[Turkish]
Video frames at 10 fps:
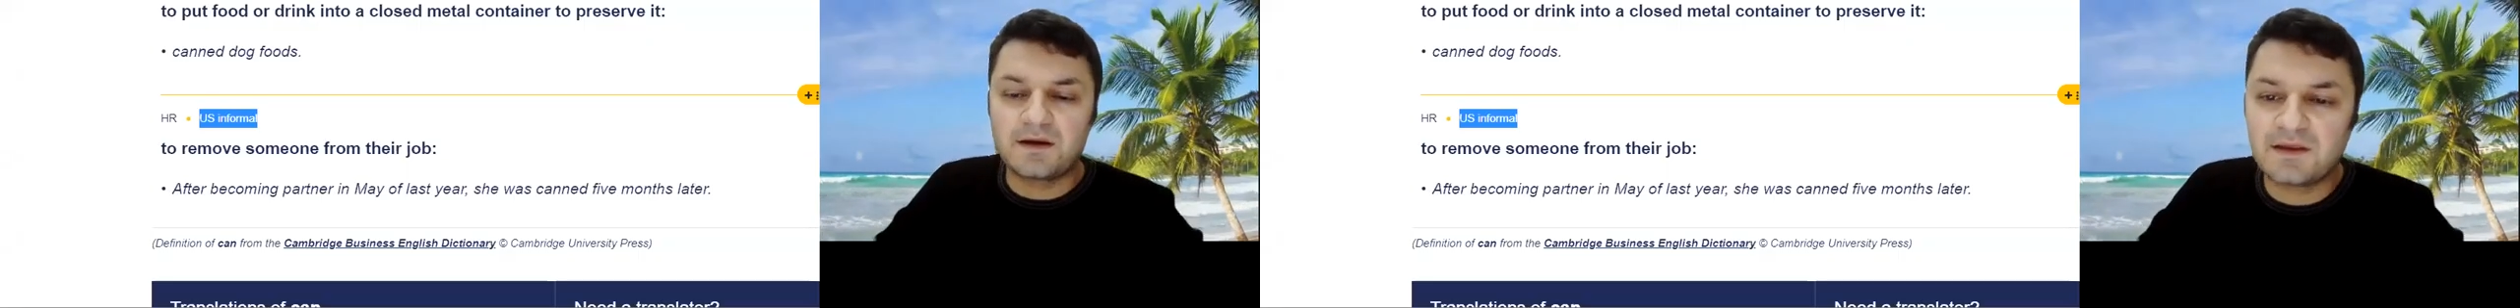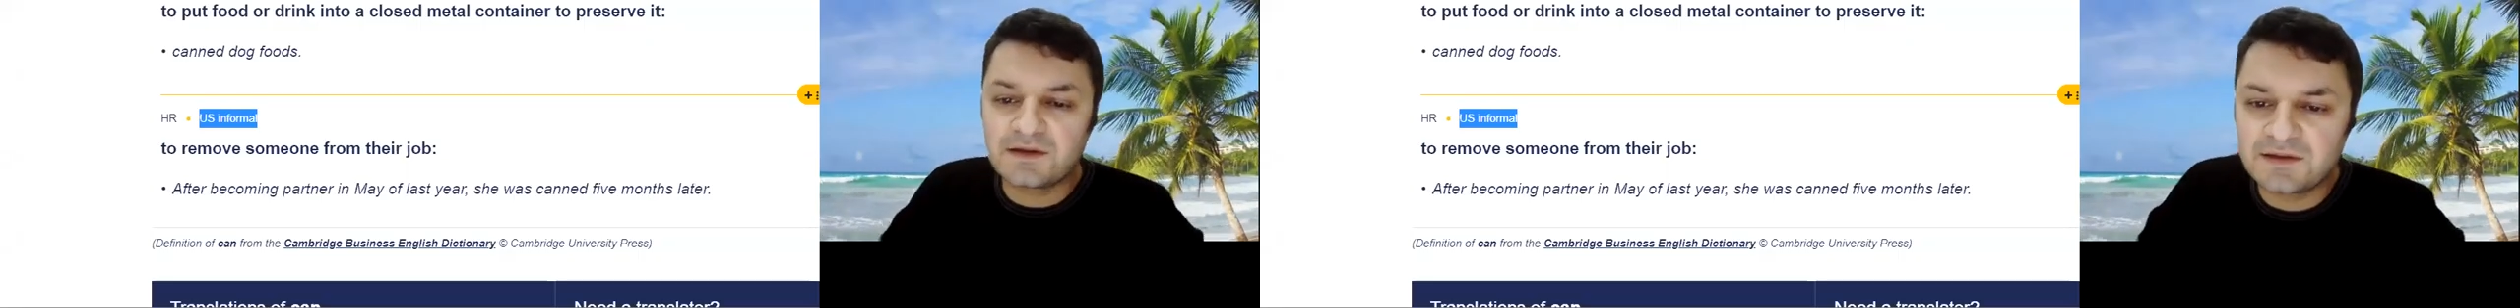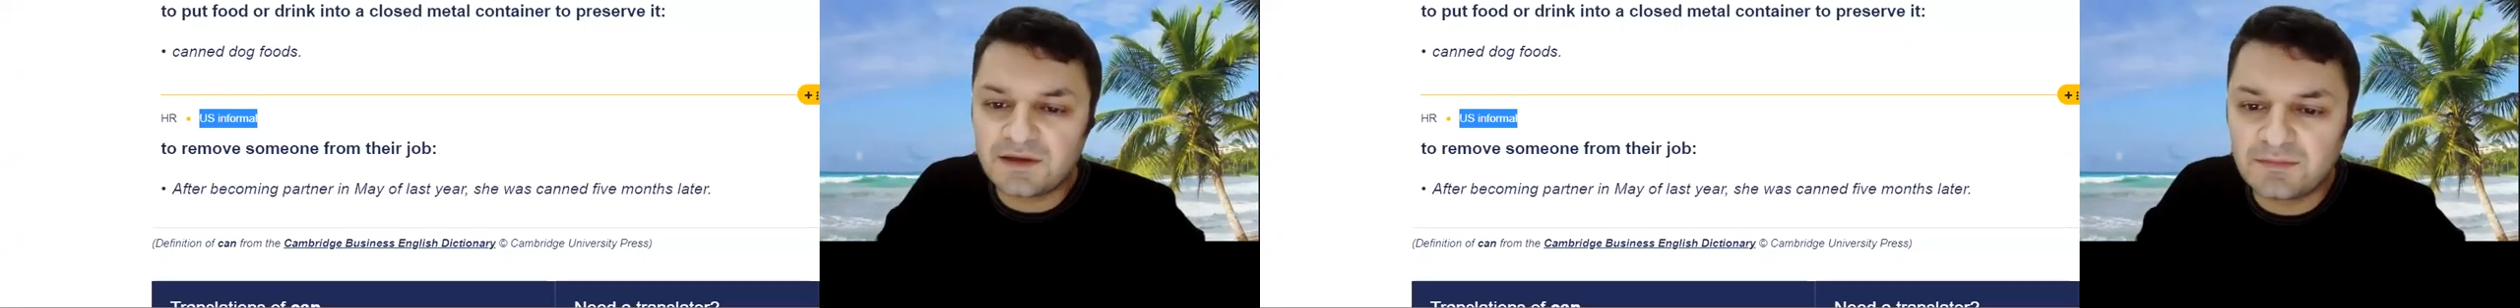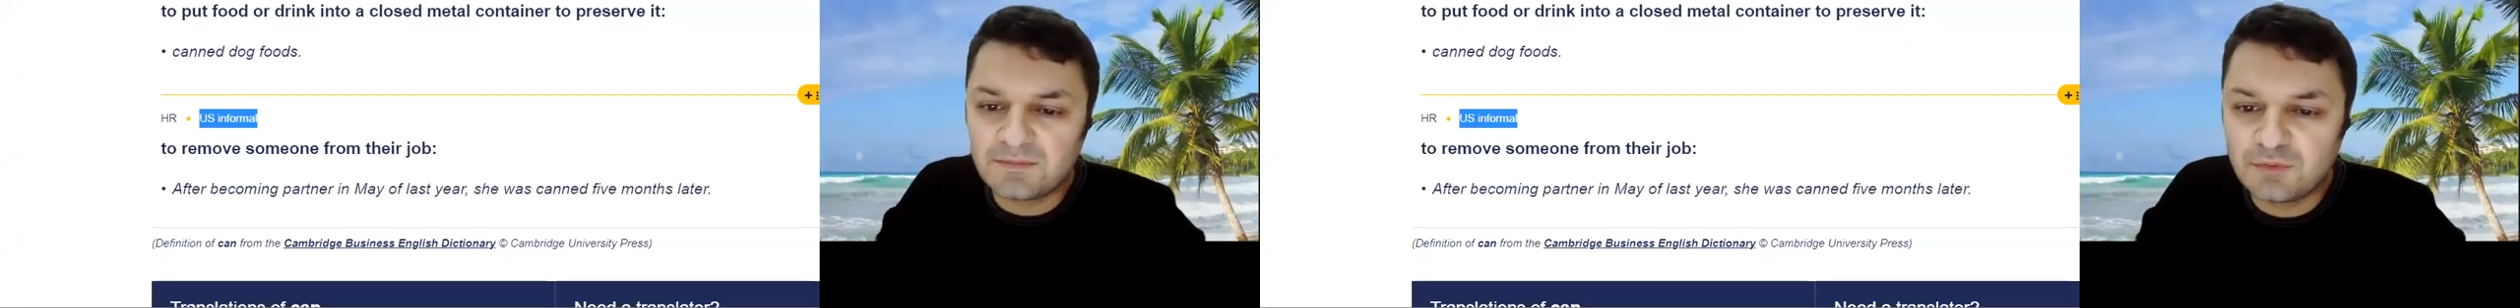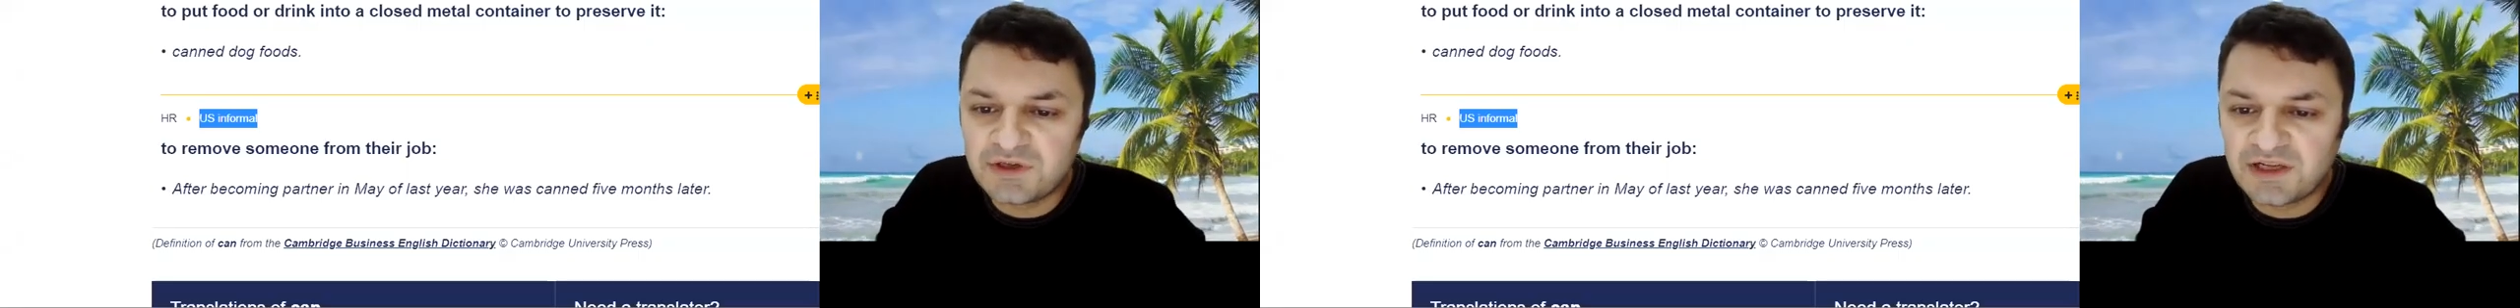Arkadaşlar
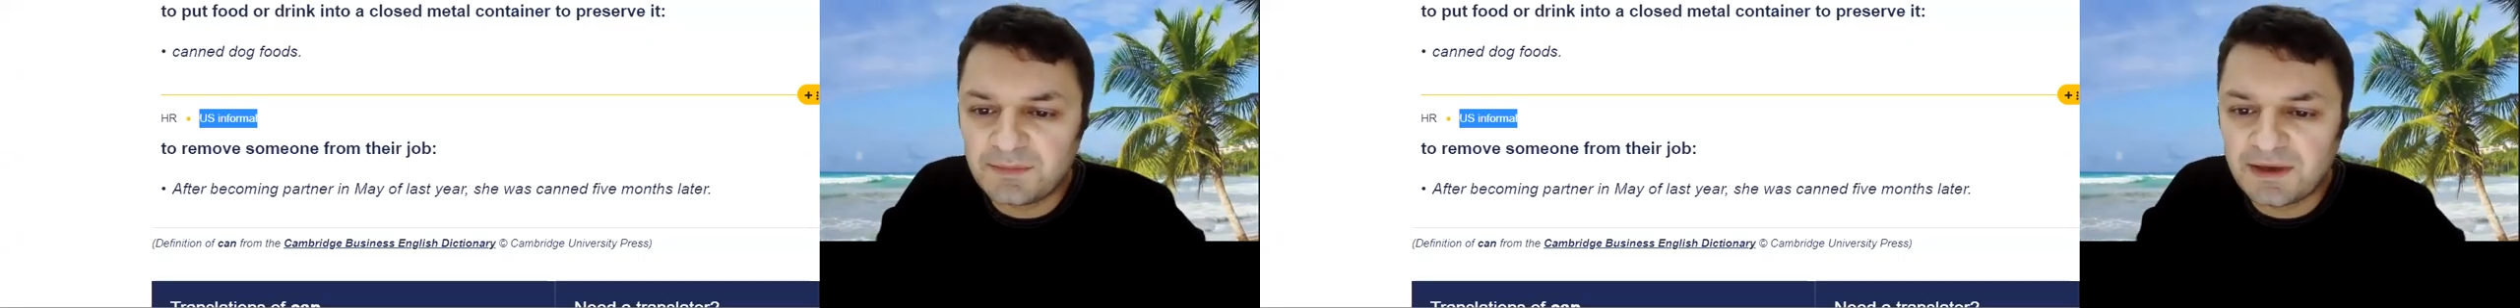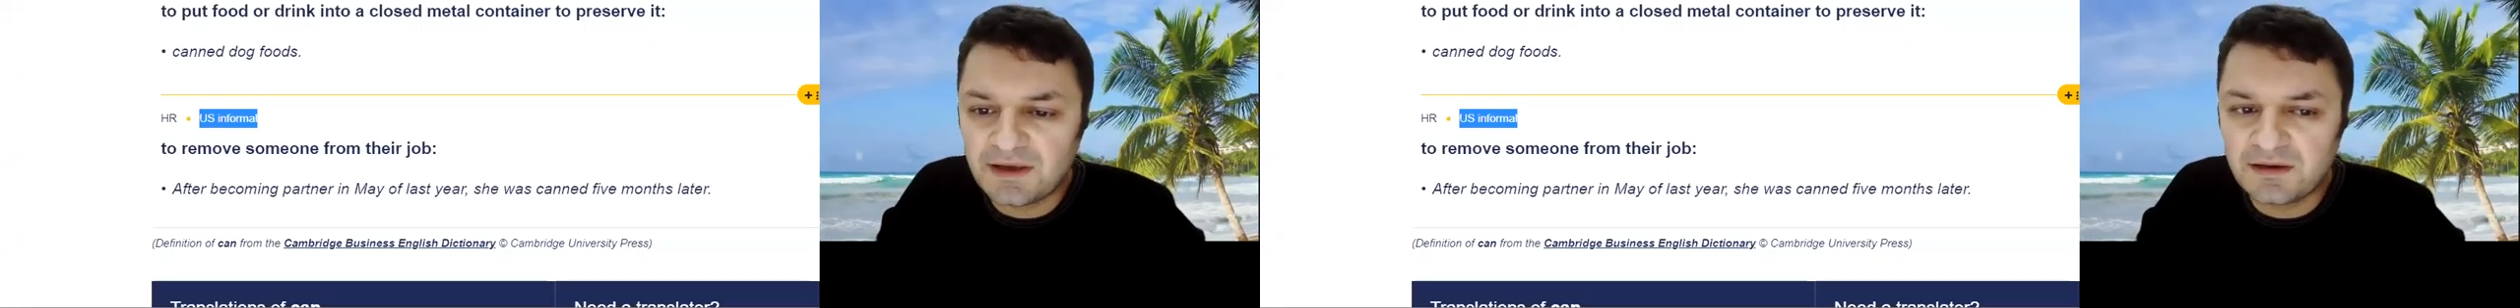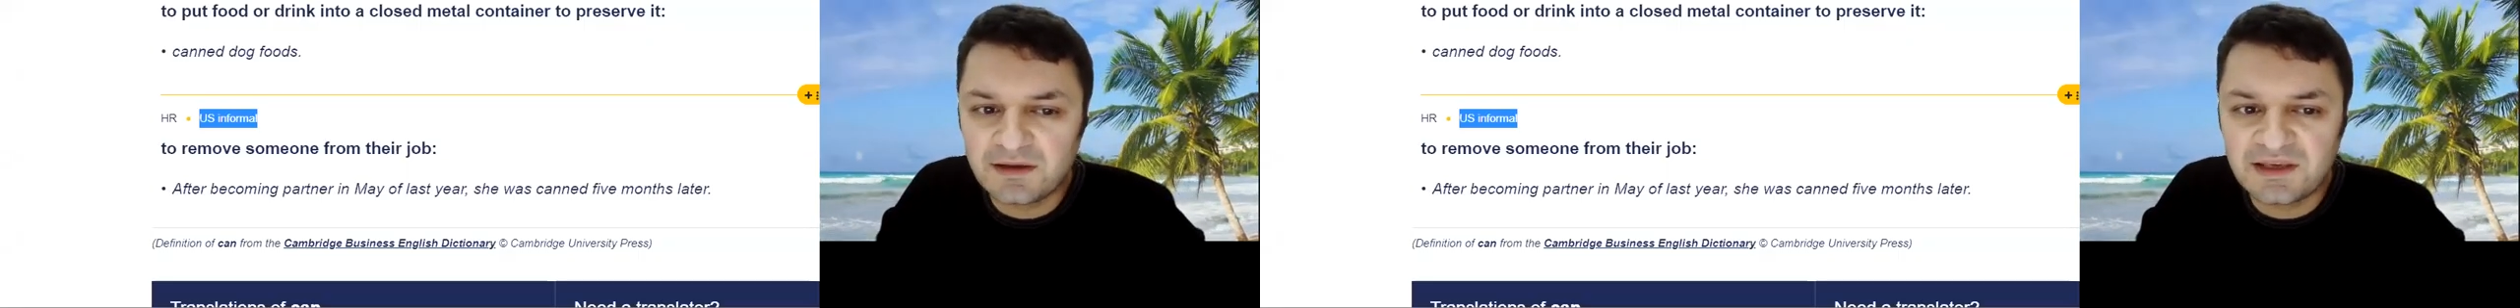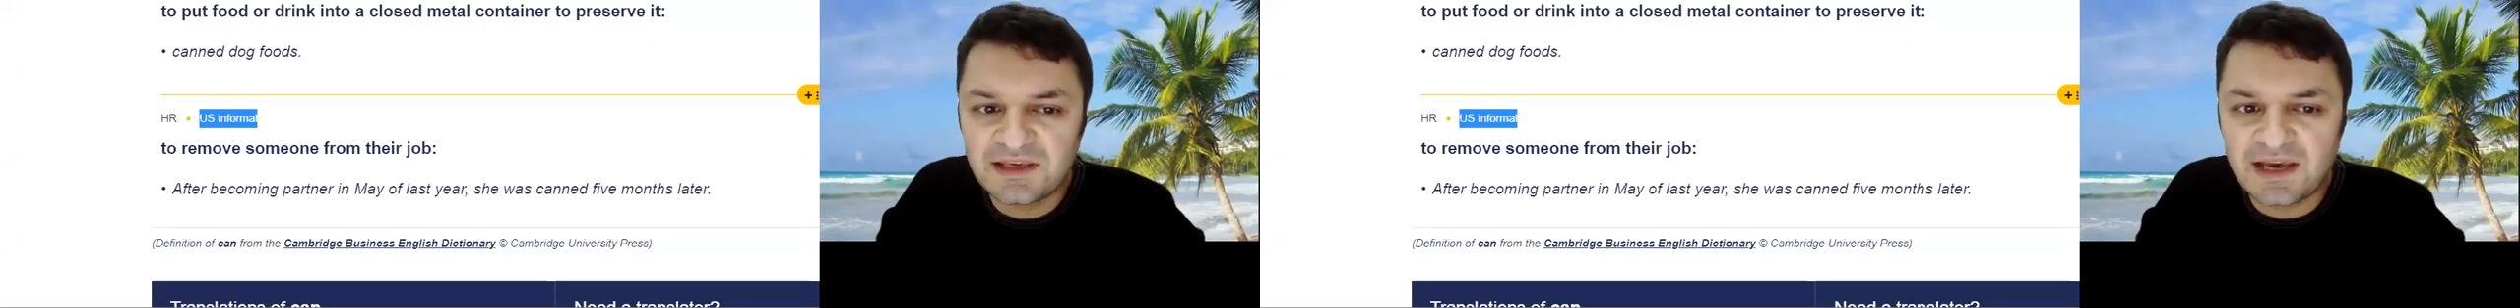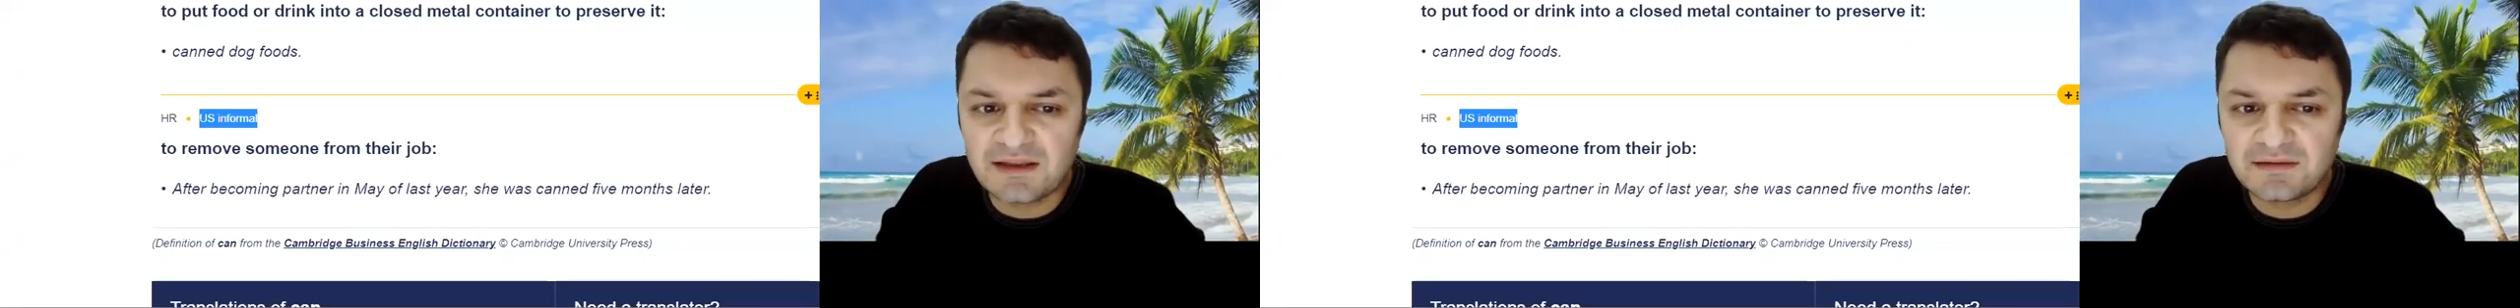bu kelime
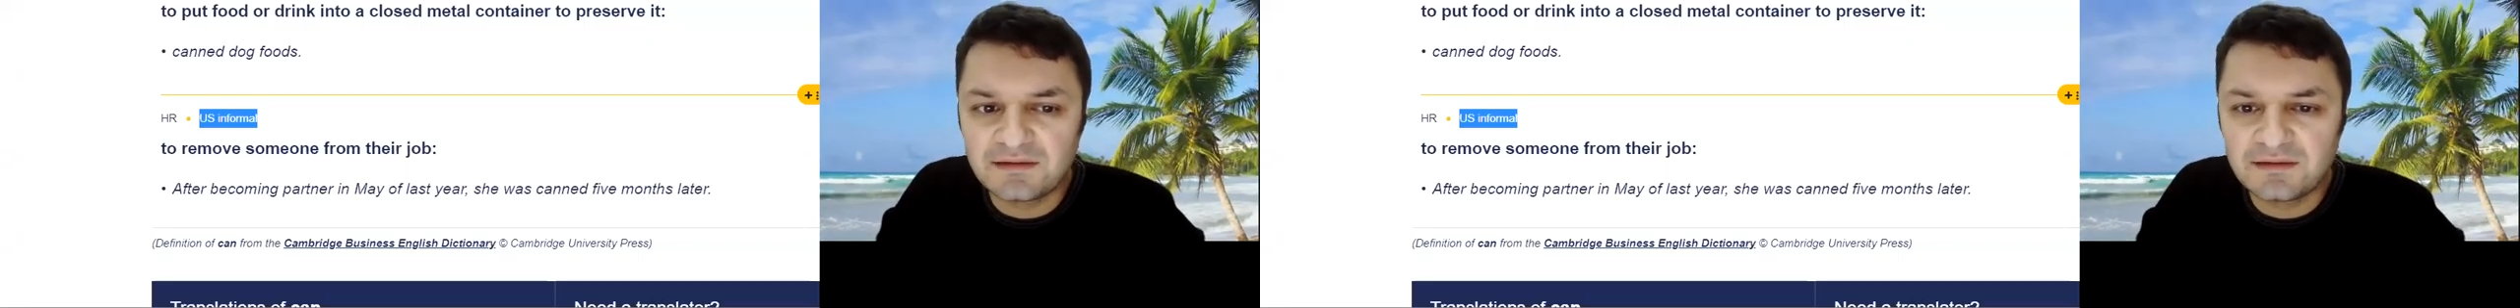can.